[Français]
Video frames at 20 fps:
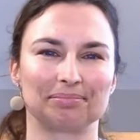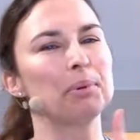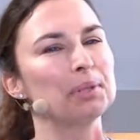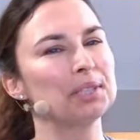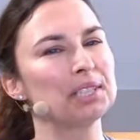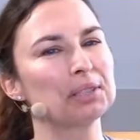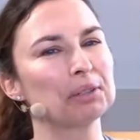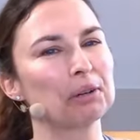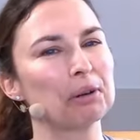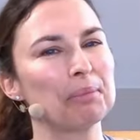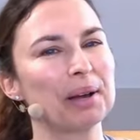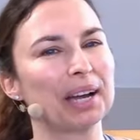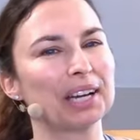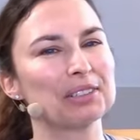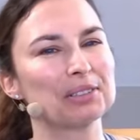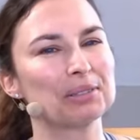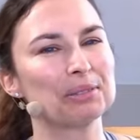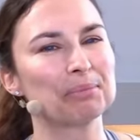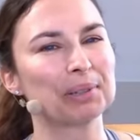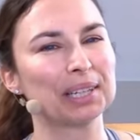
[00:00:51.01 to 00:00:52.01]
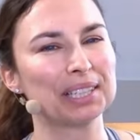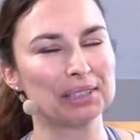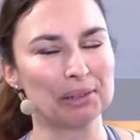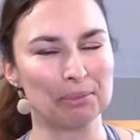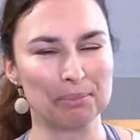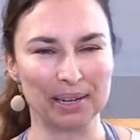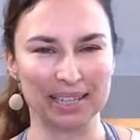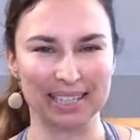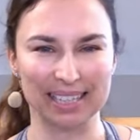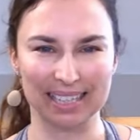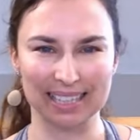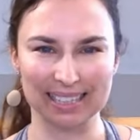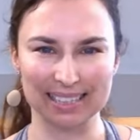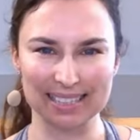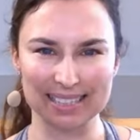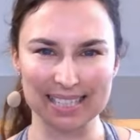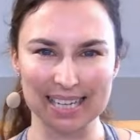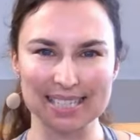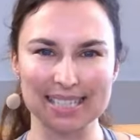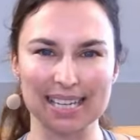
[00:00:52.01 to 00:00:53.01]
Petite remarque, je ne prétends pas guérir
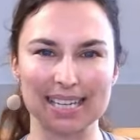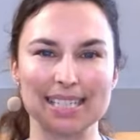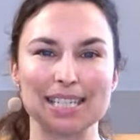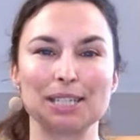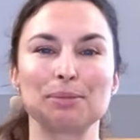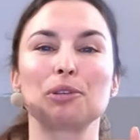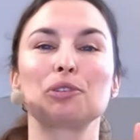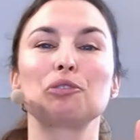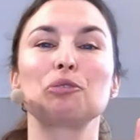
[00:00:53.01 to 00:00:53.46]
le diastasis,